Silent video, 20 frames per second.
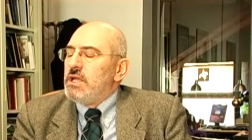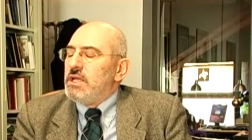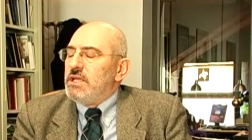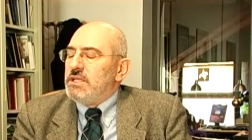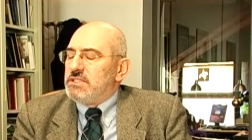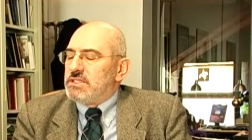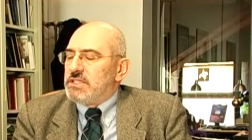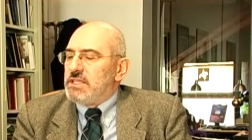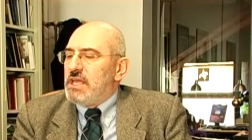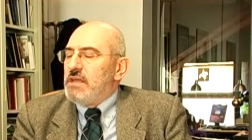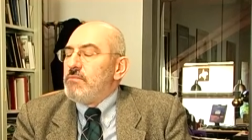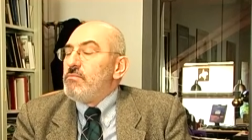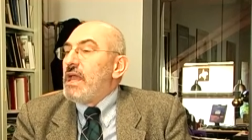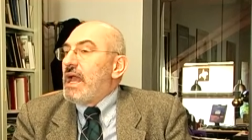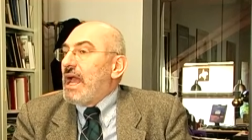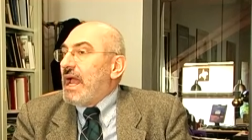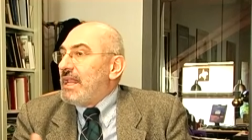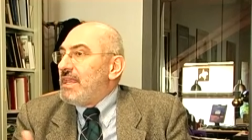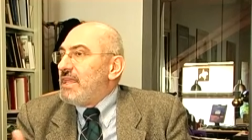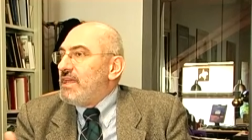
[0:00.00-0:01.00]
insieme
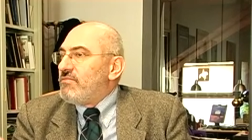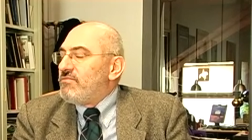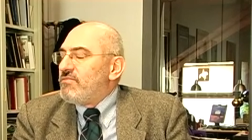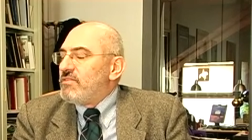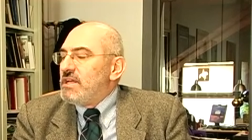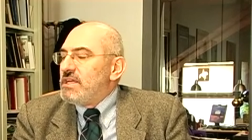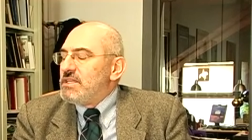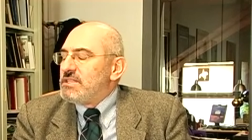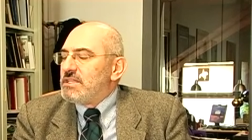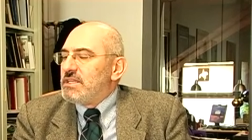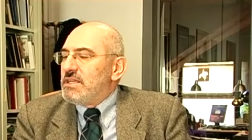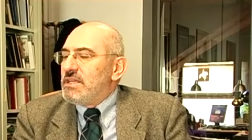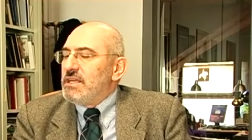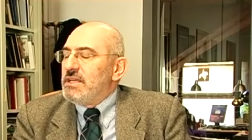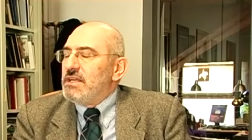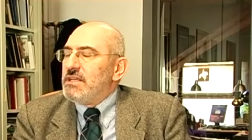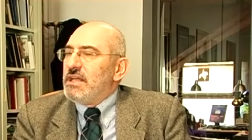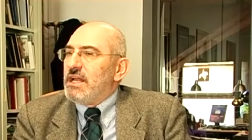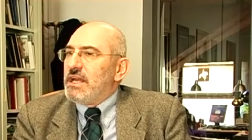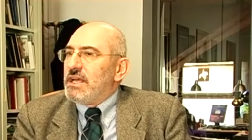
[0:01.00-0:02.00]
agli affreschi
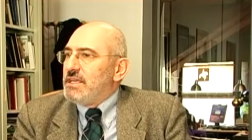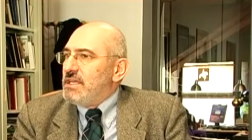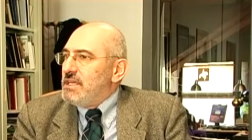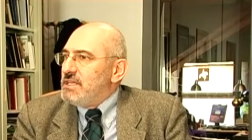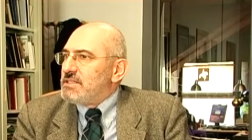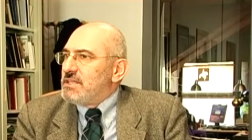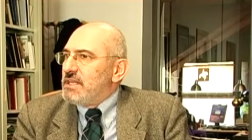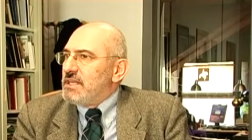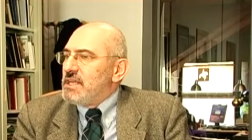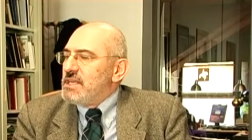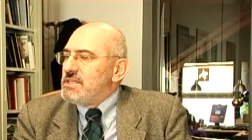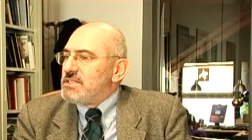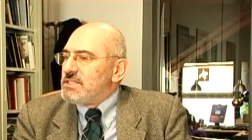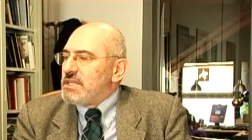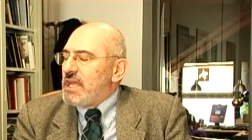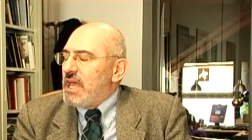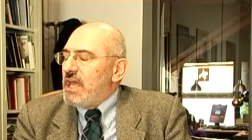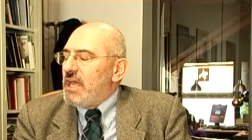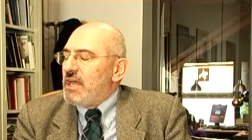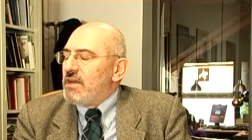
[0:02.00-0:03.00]
della chiesa dei
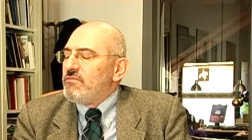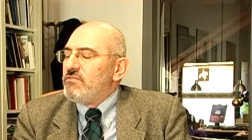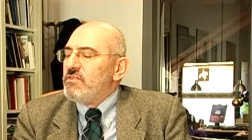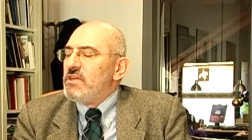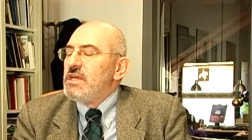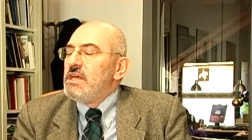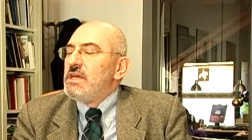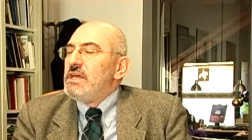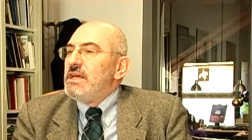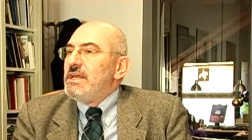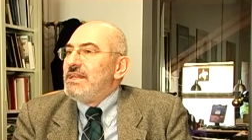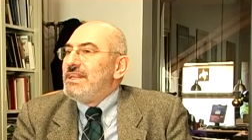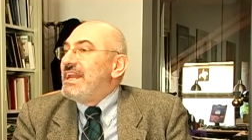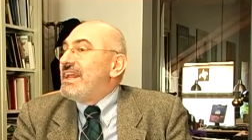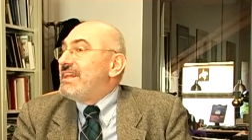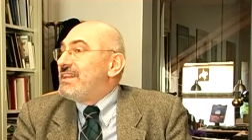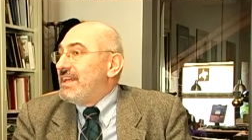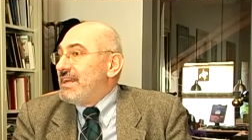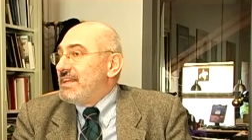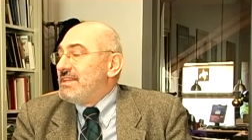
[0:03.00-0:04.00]
servi della
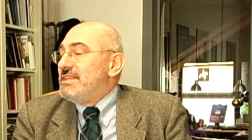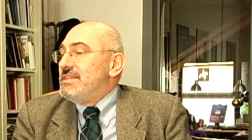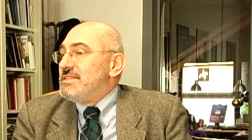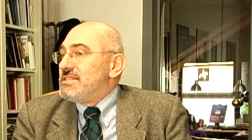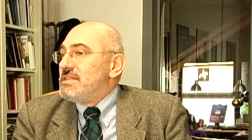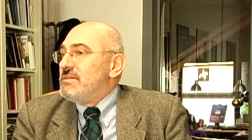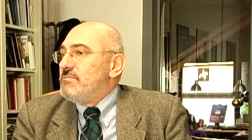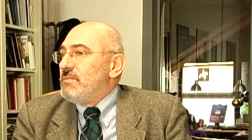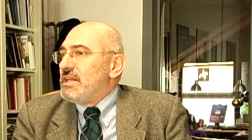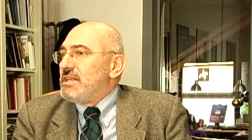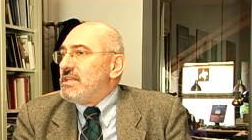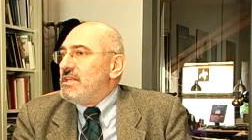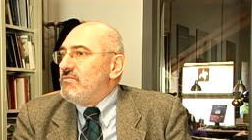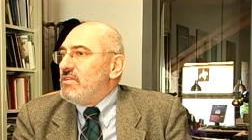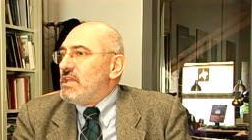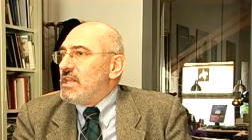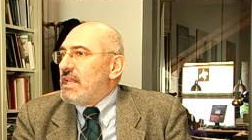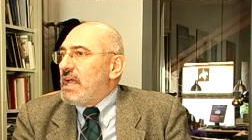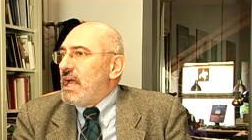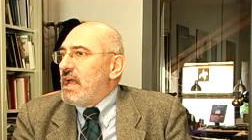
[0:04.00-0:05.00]
tardissima
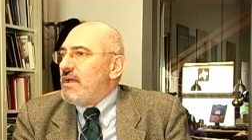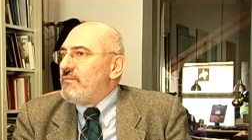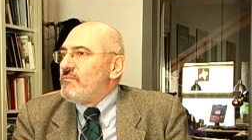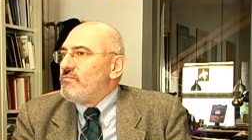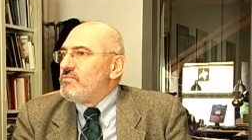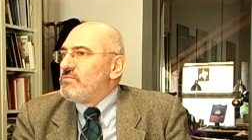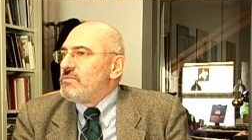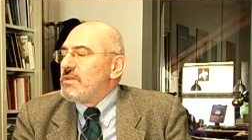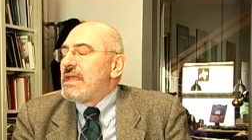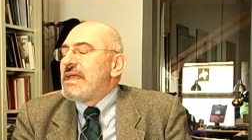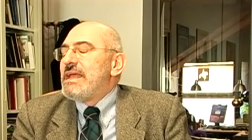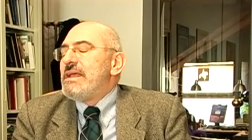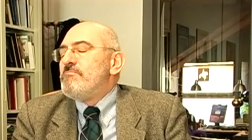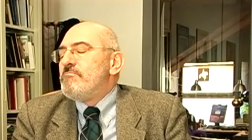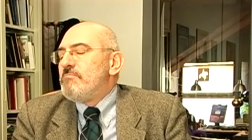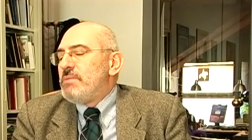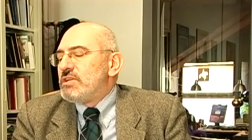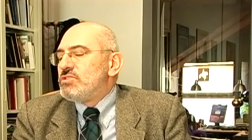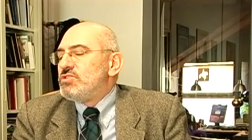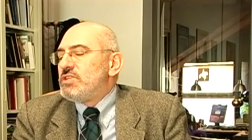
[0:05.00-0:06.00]
attività.
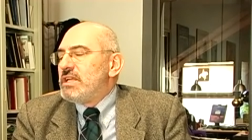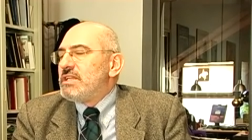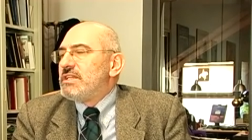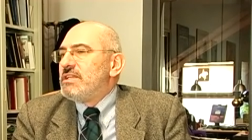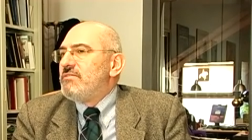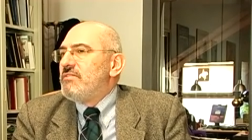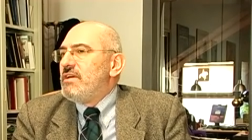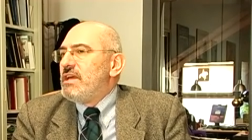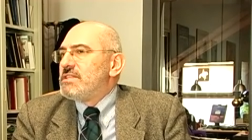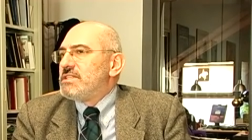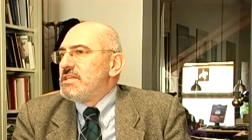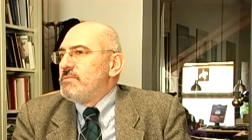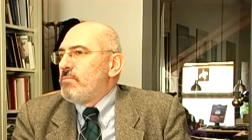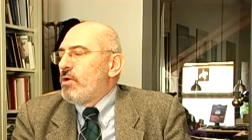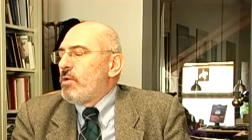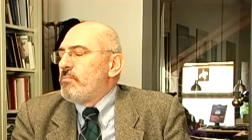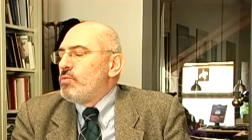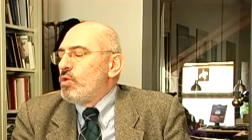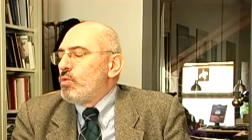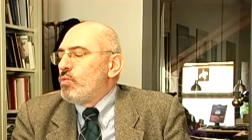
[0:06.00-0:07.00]
Per certi versi
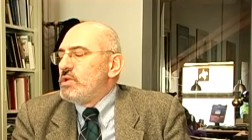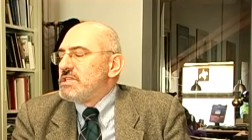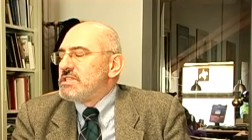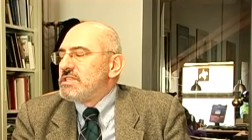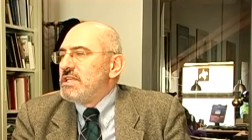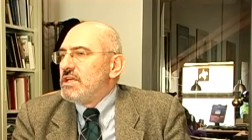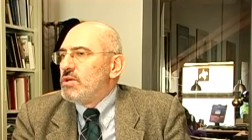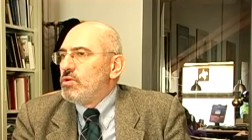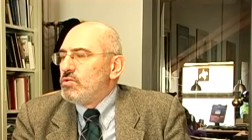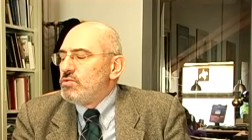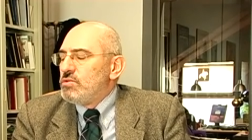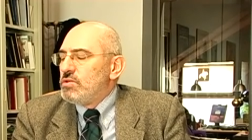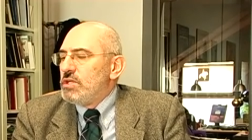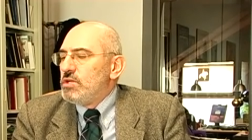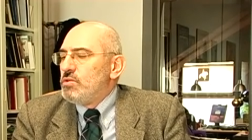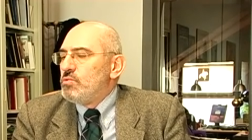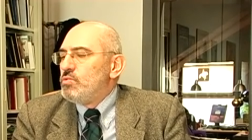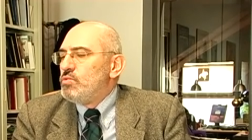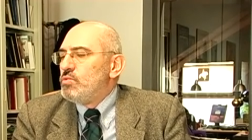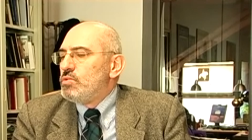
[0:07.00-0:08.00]
proprio questi
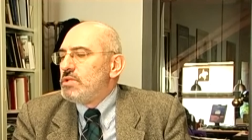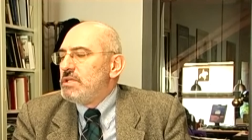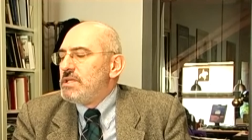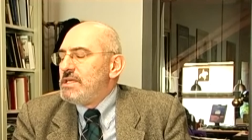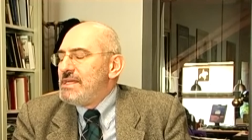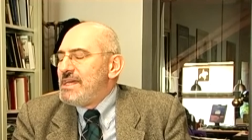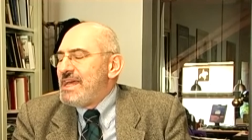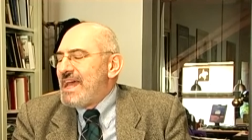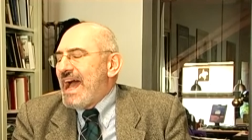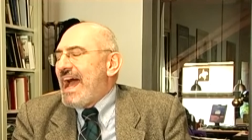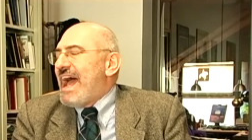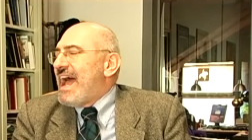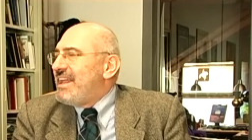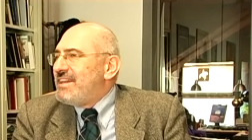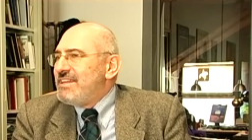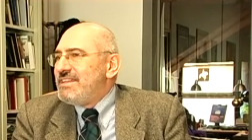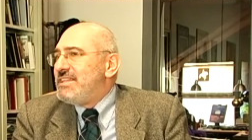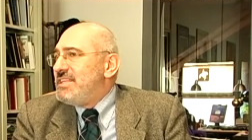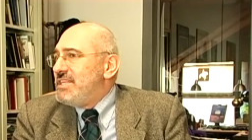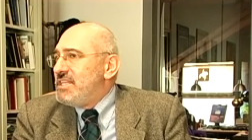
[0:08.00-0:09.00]
contenuti
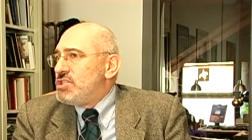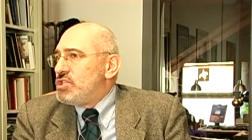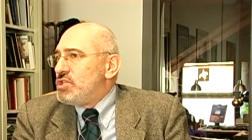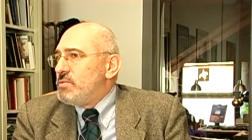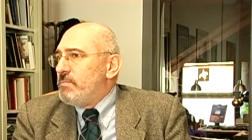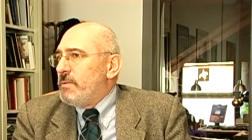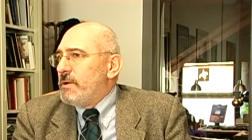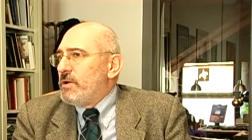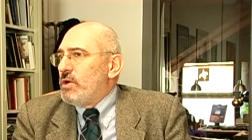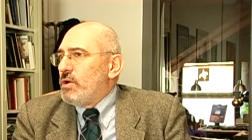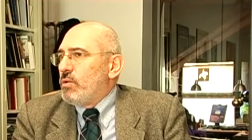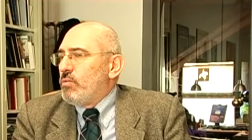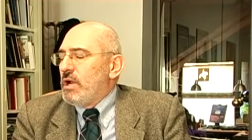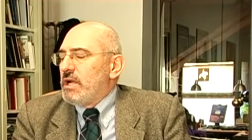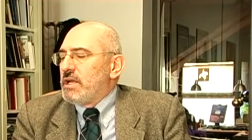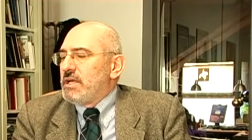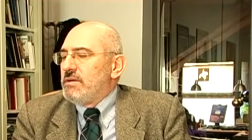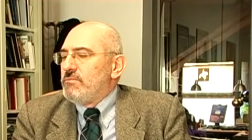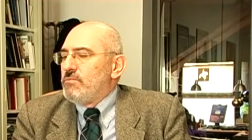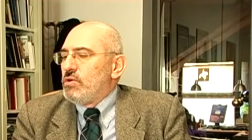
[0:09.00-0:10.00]
anticipano in
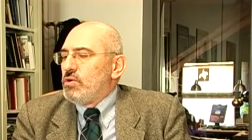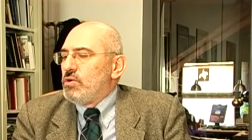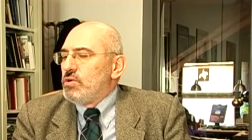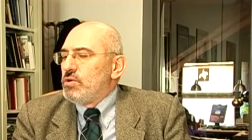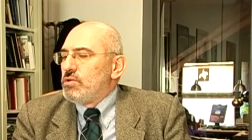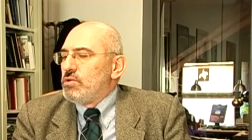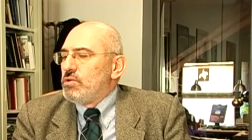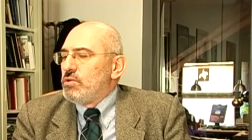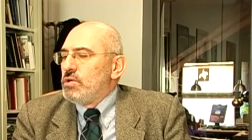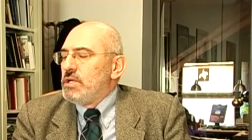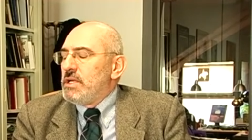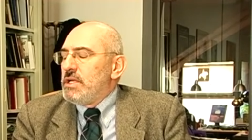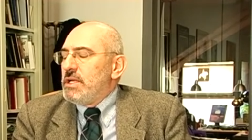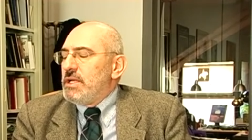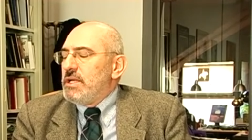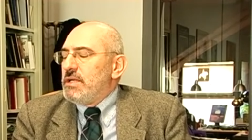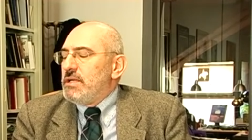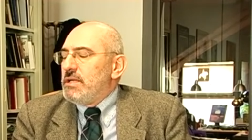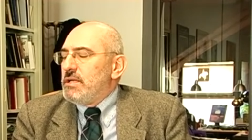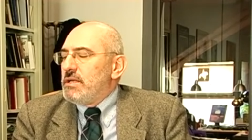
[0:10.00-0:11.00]
qualche modo
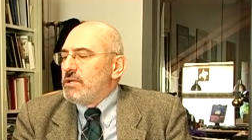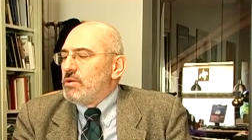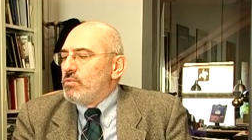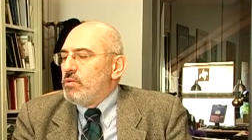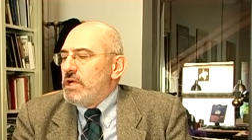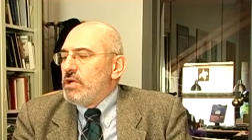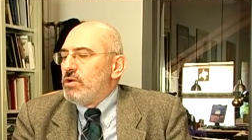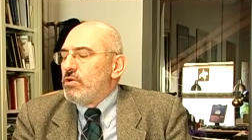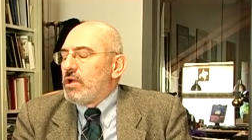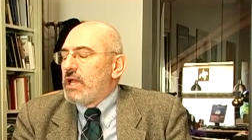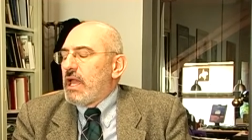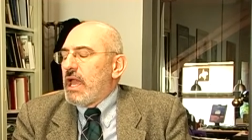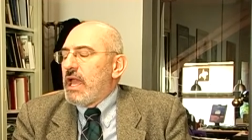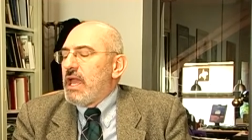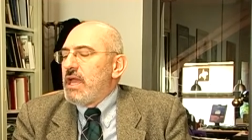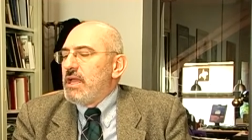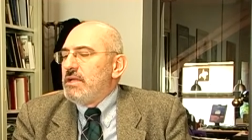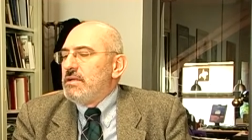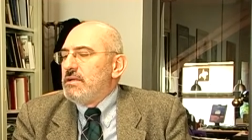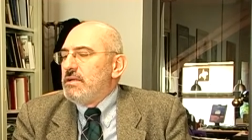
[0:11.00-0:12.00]
eh, quello
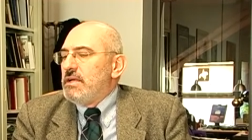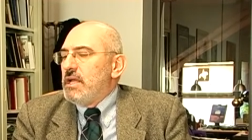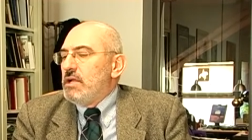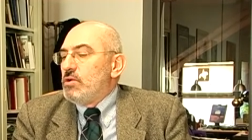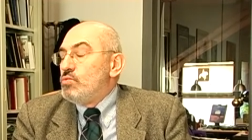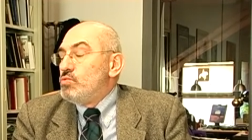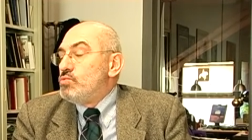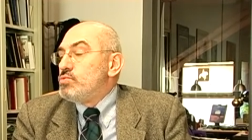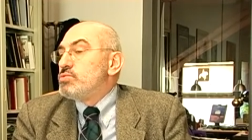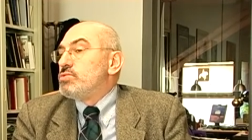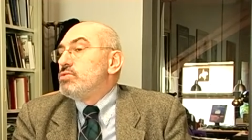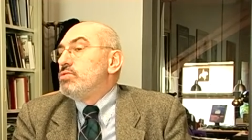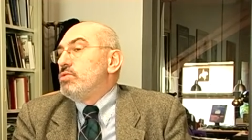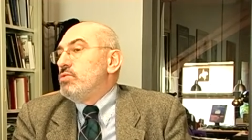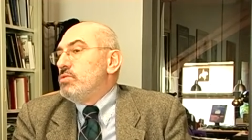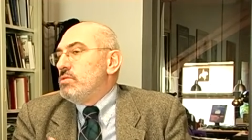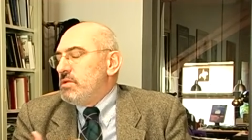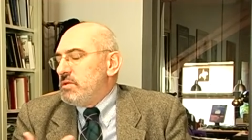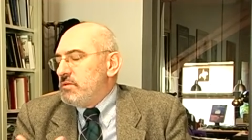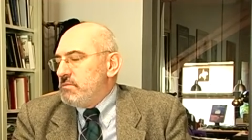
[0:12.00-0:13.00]
che è il
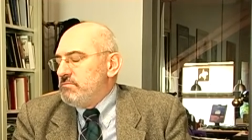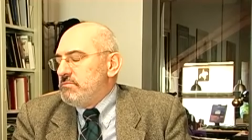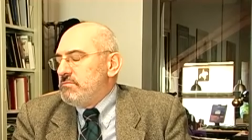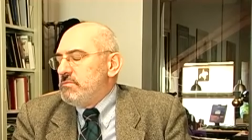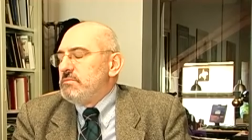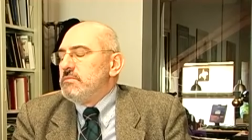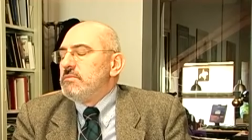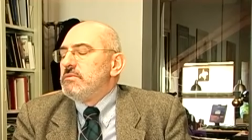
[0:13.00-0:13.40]
gusto ehm,